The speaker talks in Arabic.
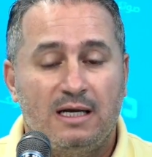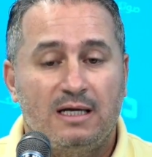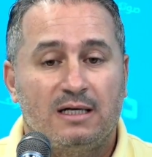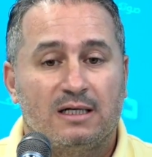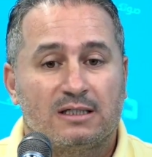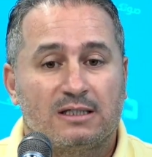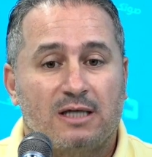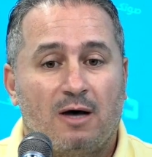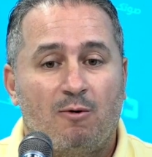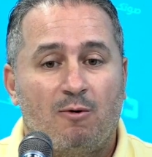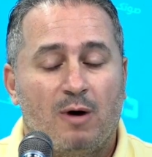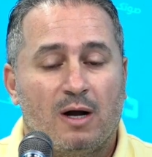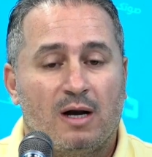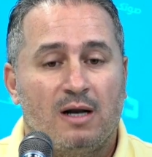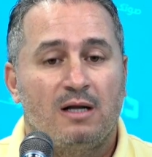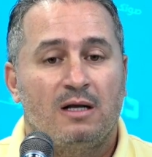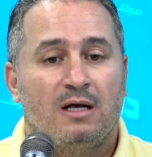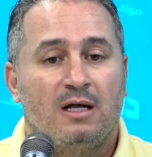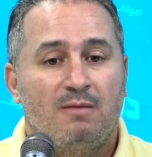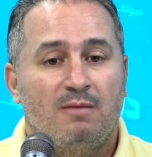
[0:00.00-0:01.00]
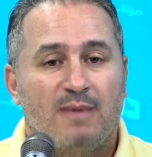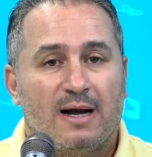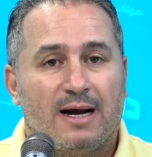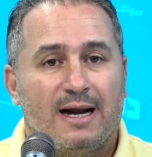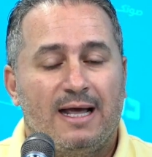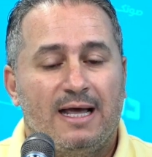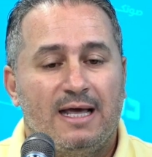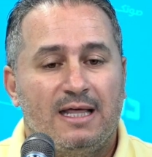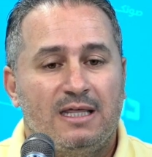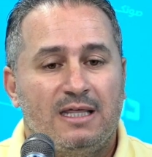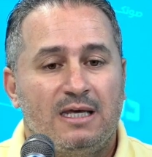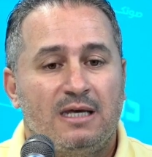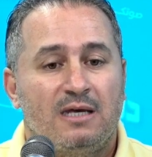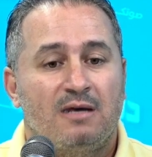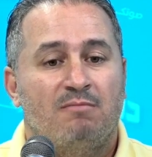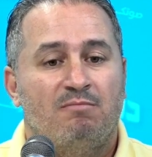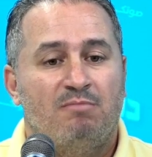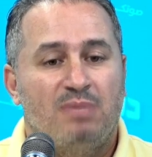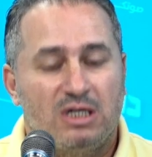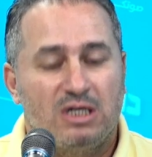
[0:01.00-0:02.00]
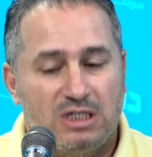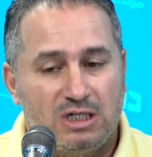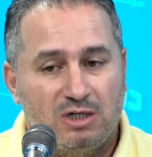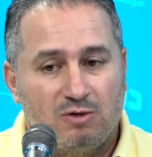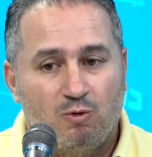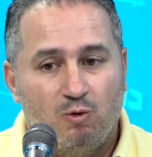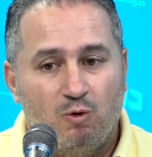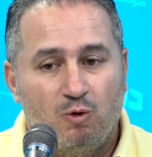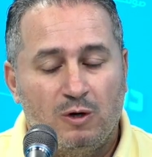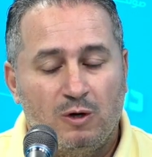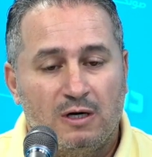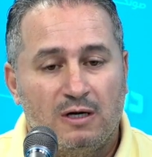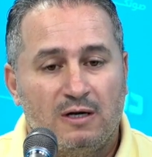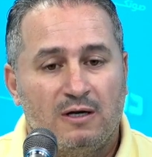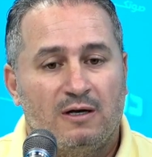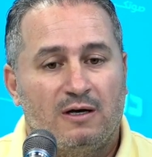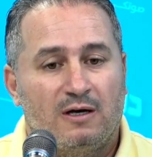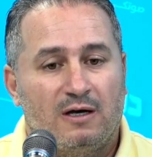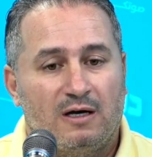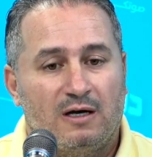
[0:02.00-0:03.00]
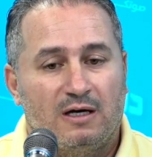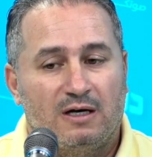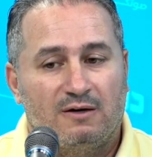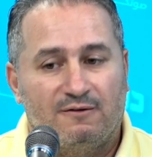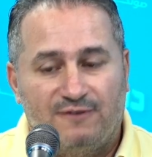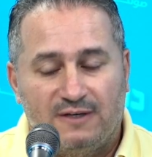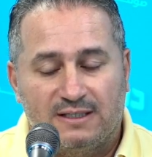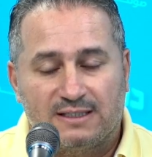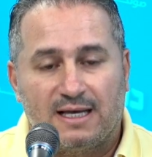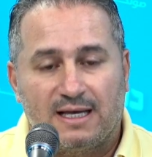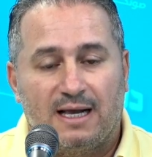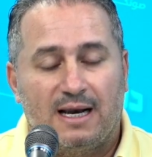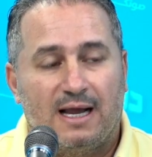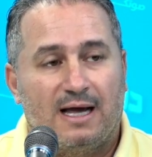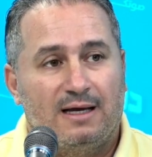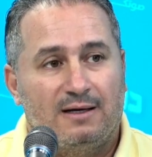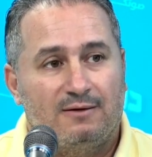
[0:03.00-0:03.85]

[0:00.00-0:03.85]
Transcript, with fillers: اللي نتصور المره هذه باش يكون آه، في مختلف